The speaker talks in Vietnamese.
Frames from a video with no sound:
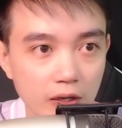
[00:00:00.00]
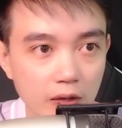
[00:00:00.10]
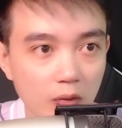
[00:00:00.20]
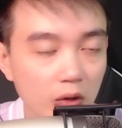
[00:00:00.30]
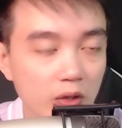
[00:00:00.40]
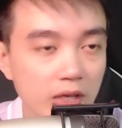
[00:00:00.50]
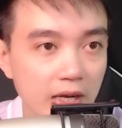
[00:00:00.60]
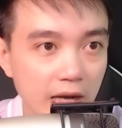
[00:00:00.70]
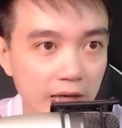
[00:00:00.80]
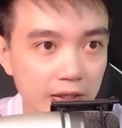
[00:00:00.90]
Bọn nó nhát
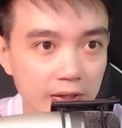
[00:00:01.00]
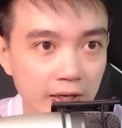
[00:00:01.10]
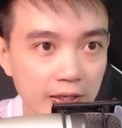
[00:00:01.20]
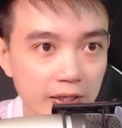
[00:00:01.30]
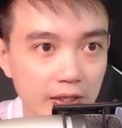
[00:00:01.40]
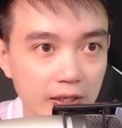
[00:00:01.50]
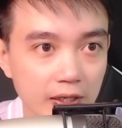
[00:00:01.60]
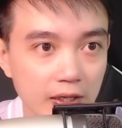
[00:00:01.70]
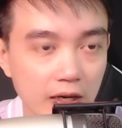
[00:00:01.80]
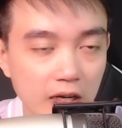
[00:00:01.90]
gan như vậy,
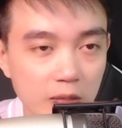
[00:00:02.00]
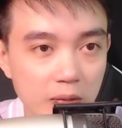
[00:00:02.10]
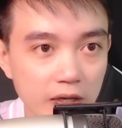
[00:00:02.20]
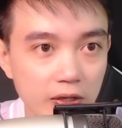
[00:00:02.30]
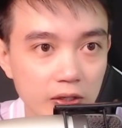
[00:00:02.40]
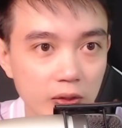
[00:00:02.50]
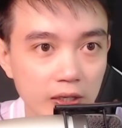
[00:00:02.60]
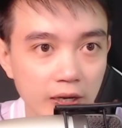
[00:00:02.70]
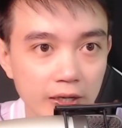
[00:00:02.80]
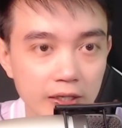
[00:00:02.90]
nếu biết được chuyện
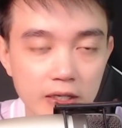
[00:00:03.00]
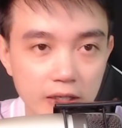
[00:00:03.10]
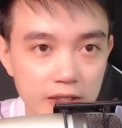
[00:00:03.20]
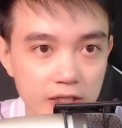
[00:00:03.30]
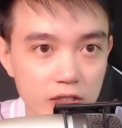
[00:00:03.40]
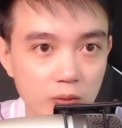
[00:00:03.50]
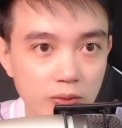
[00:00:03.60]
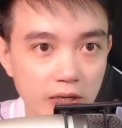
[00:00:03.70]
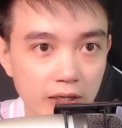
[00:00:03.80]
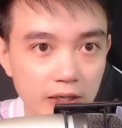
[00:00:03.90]
này nhất định sẽ trốn
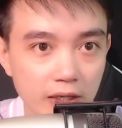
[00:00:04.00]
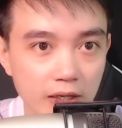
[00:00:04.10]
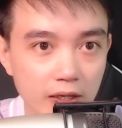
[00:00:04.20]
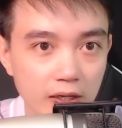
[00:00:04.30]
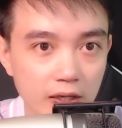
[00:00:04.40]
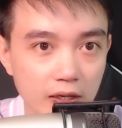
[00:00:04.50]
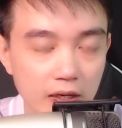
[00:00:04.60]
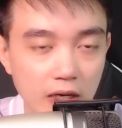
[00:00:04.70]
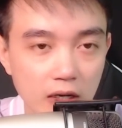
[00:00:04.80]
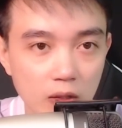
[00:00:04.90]
đi.
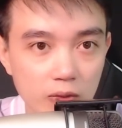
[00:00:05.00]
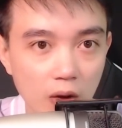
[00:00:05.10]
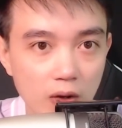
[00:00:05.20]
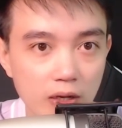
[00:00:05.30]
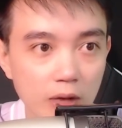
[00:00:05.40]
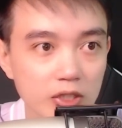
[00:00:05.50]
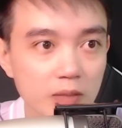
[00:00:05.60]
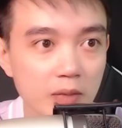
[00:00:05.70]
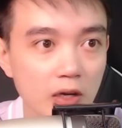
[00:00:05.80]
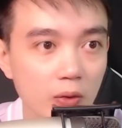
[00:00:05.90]
Đến lúc đó lão sẽ
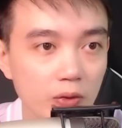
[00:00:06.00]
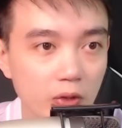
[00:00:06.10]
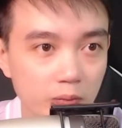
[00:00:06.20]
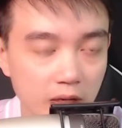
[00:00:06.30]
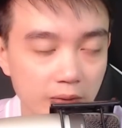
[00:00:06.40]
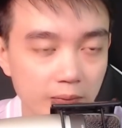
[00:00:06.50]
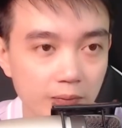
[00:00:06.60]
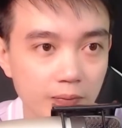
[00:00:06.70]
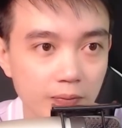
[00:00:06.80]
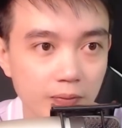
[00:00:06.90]
bị lỗ vốn mất.
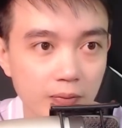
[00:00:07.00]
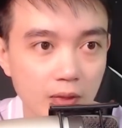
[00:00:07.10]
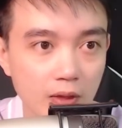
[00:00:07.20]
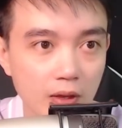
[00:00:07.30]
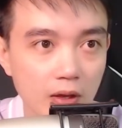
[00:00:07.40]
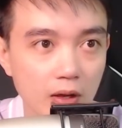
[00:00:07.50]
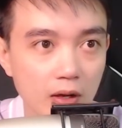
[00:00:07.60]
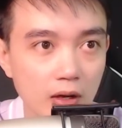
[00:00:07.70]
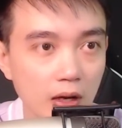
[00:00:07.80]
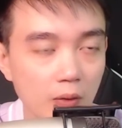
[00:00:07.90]

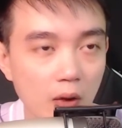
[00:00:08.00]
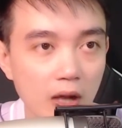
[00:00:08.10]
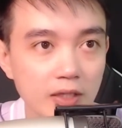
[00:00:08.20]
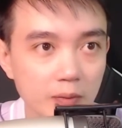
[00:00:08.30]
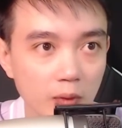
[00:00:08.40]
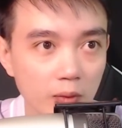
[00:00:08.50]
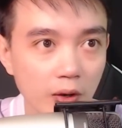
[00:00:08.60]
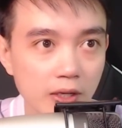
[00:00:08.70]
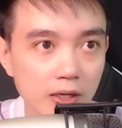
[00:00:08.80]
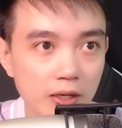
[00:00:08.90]
Lão Hóa tiếp tục
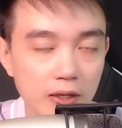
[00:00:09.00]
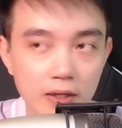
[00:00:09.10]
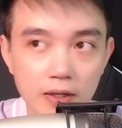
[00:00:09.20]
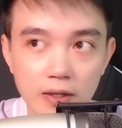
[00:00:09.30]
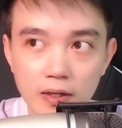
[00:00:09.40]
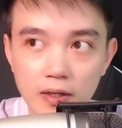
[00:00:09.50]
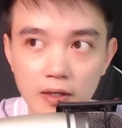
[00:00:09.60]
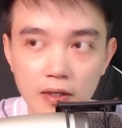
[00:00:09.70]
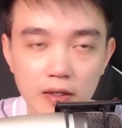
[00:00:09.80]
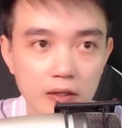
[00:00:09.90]
nói:
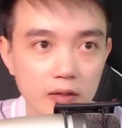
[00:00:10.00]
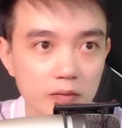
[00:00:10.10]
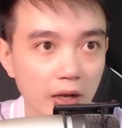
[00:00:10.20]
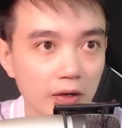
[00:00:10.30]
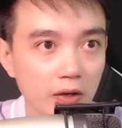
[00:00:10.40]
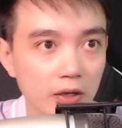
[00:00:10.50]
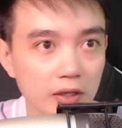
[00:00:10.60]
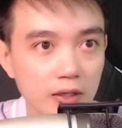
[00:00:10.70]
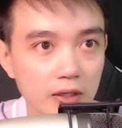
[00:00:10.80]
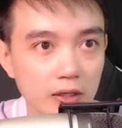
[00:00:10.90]
Mẹ nó,
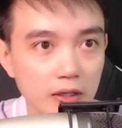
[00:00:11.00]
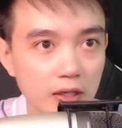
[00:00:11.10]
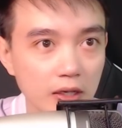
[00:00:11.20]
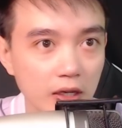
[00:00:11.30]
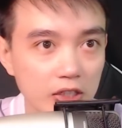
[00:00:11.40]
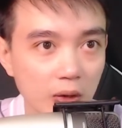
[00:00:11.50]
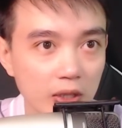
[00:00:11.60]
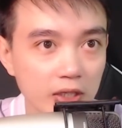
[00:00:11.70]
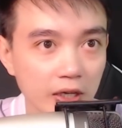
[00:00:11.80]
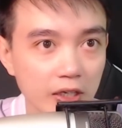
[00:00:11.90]
lần sau cái
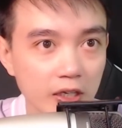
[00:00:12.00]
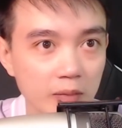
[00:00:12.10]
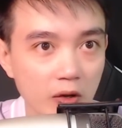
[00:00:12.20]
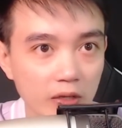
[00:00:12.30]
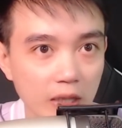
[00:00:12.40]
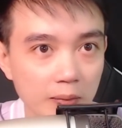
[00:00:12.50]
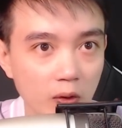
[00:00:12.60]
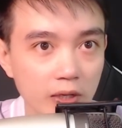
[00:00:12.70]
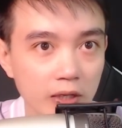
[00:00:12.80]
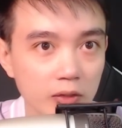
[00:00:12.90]
thằng kia mà còn dám
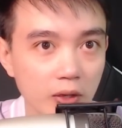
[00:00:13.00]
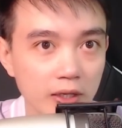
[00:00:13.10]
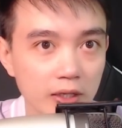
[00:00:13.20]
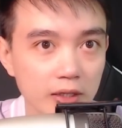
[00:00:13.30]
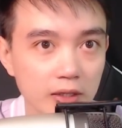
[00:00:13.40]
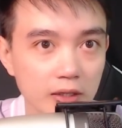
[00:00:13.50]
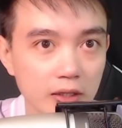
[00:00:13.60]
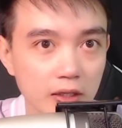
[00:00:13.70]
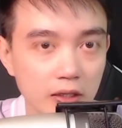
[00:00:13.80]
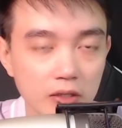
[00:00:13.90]
gọi điện thuê á,
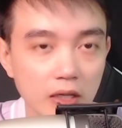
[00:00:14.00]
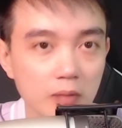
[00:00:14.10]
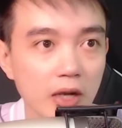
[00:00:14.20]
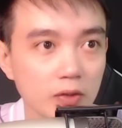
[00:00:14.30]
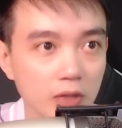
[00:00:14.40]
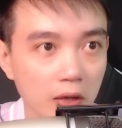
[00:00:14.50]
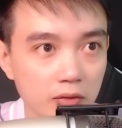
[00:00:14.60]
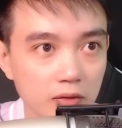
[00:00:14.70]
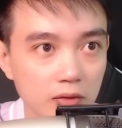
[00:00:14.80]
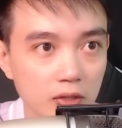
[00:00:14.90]
cứ tắt máy cho tao,
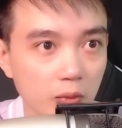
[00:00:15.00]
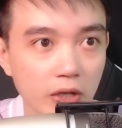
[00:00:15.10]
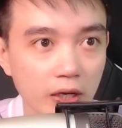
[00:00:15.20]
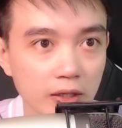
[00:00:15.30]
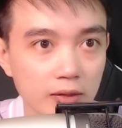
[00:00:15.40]
không có nhận.